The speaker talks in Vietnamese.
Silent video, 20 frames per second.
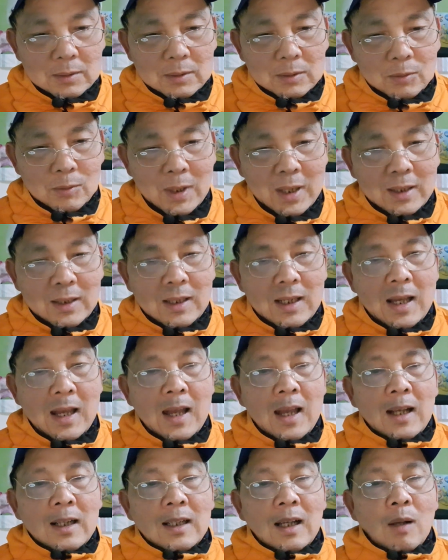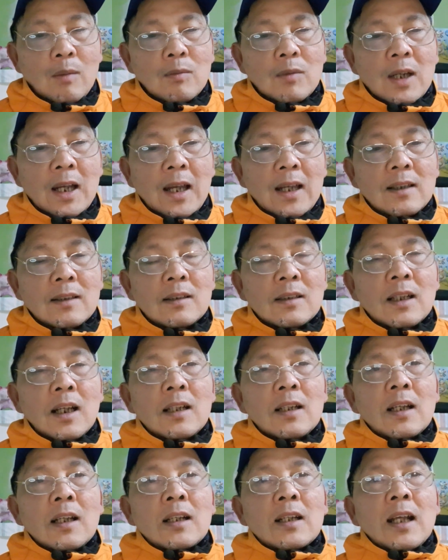hoặc là cộng hai người lại
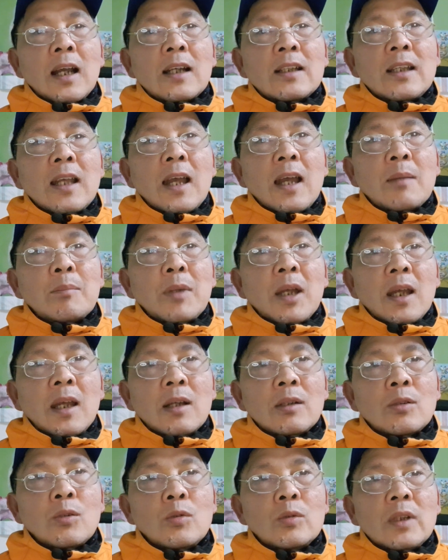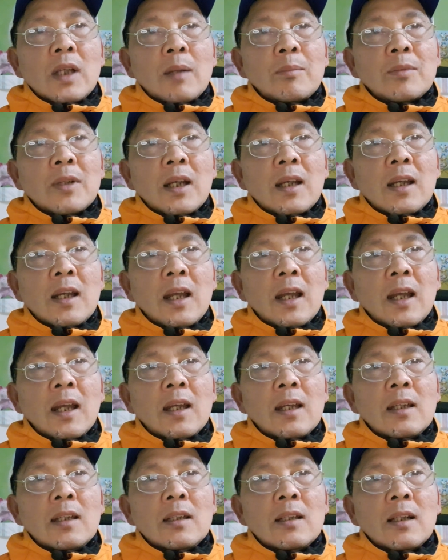là cả cha mẹ thu nhập cả
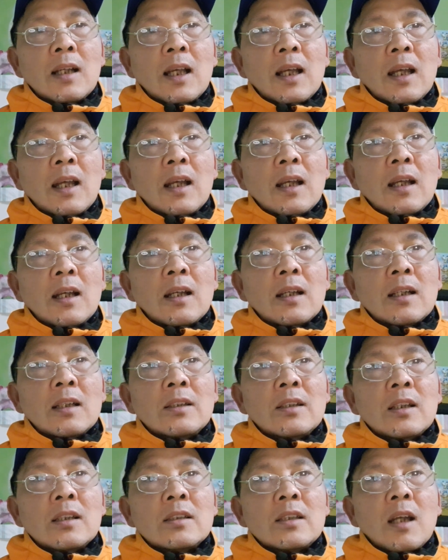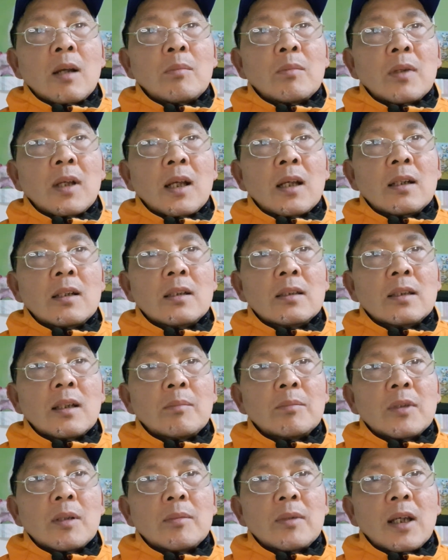hai là vợ chồng là hơn
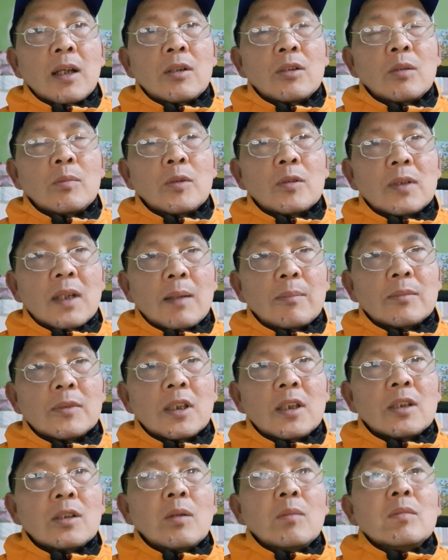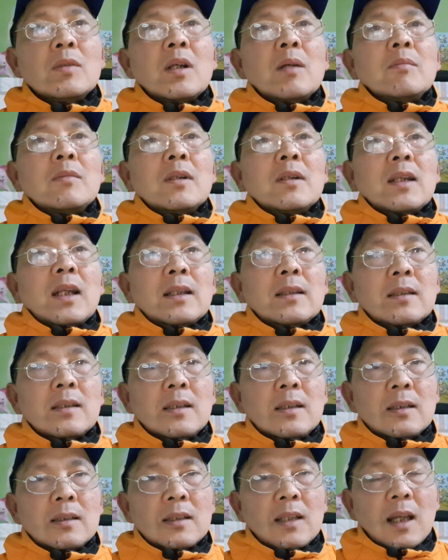500 ngàn euro một năm thì cũng không được lãnh
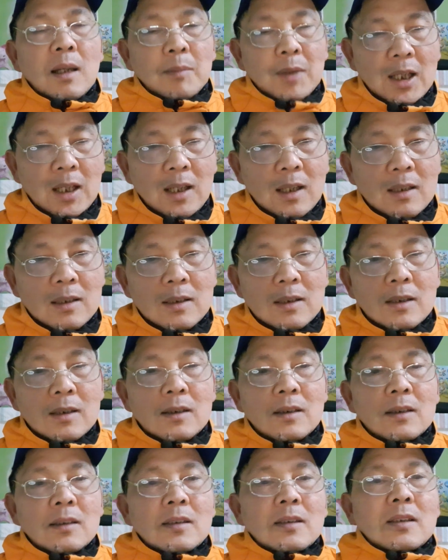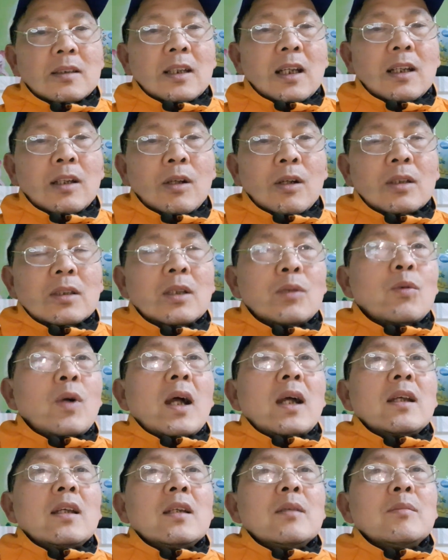tiền cha mẹ cái đó thì quá
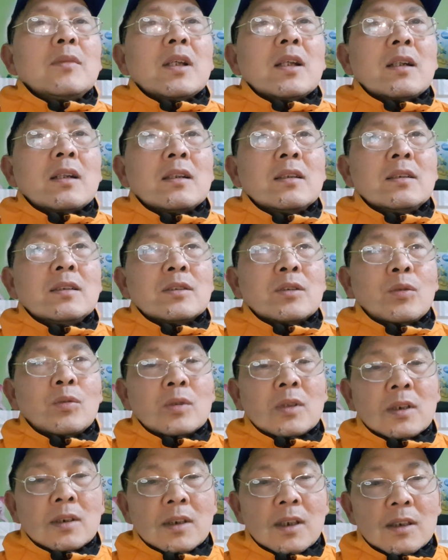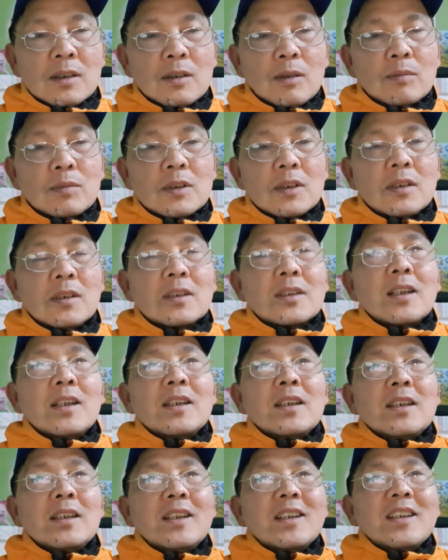hiếm nha lương thủ tướng Đức cũng chưa
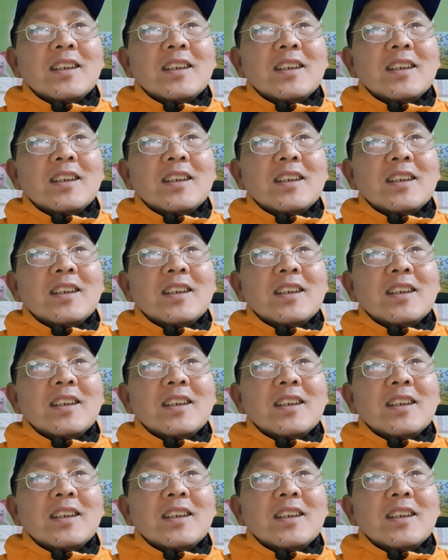tới